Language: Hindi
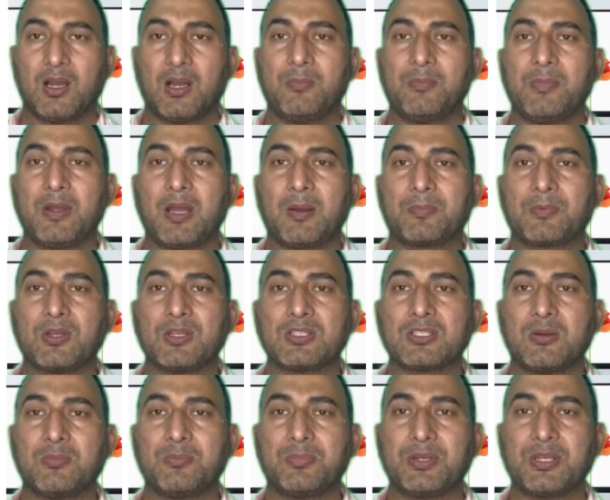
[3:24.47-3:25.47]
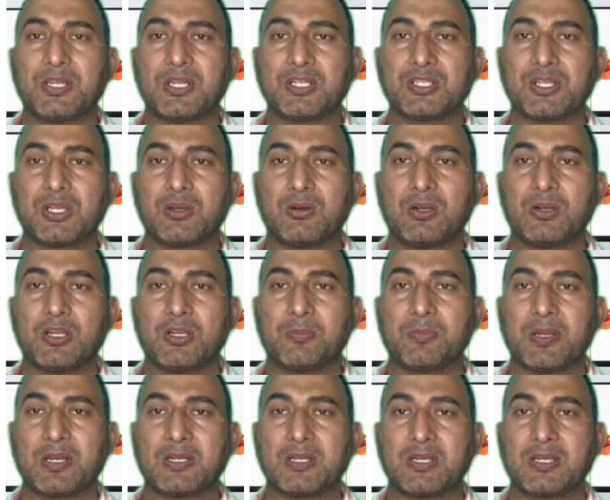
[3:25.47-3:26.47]
अब मैं आपको इस कंपनी के शेयर होल्डिंग
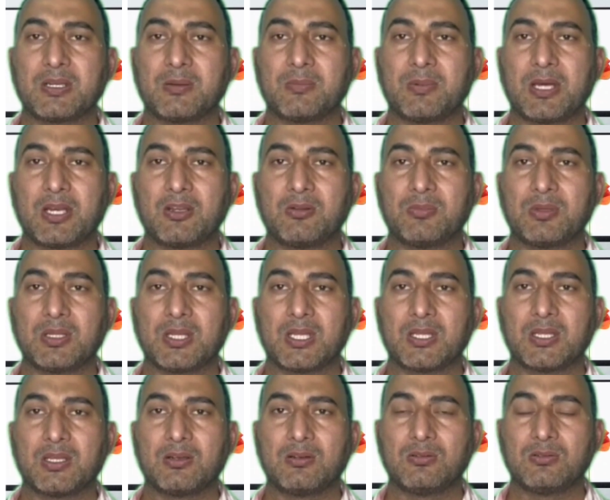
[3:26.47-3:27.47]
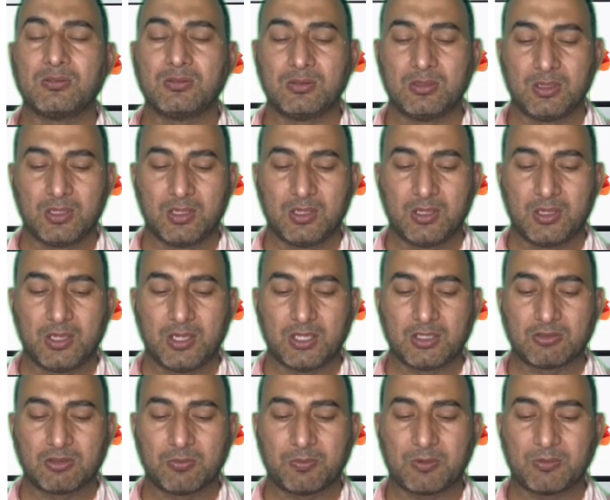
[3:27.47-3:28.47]
पैटर्न के बारे में बताता हूँ
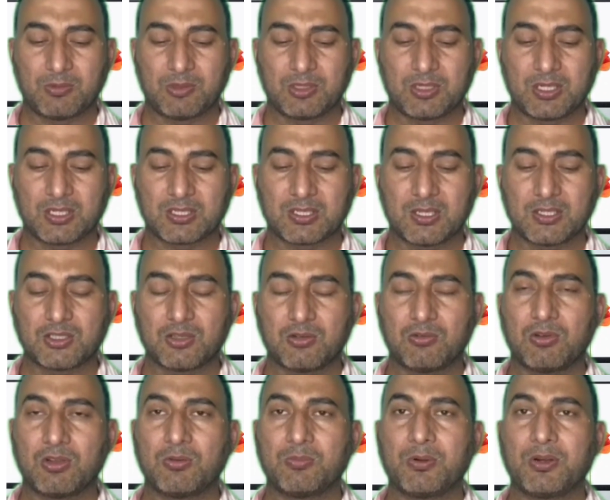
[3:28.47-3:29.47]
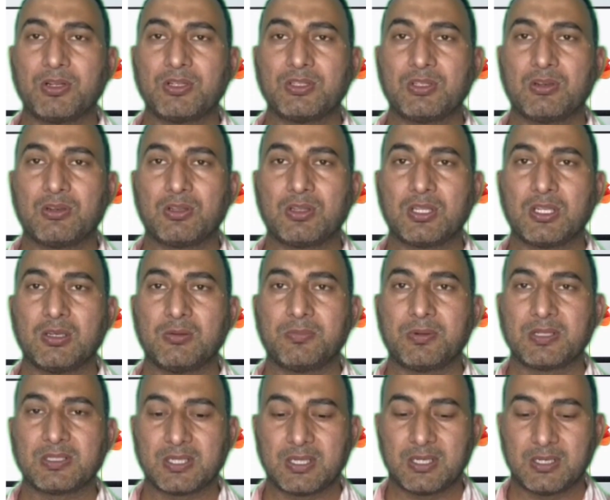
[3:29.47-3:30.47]
इसमें प्रमोटर्स का चौवन
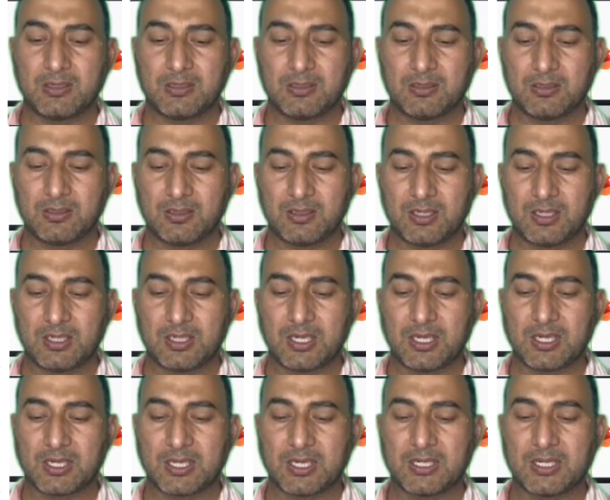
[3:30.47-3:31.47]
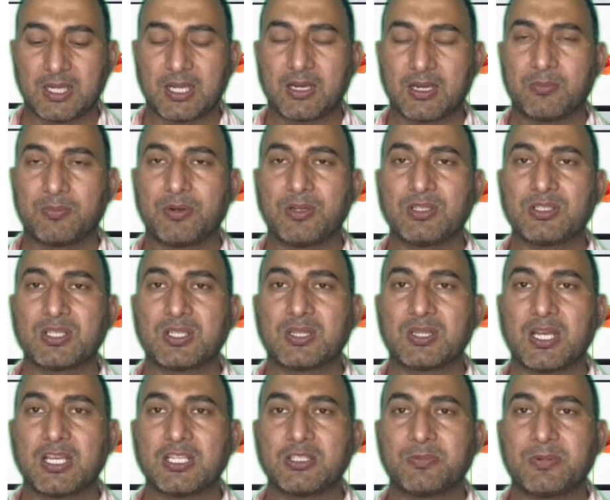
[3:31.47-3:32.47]
परसेंट रिटेल का अठारह
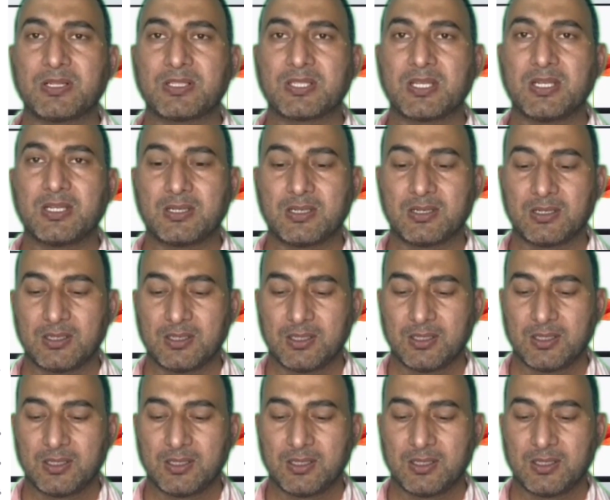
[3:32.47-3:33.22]
परसेंट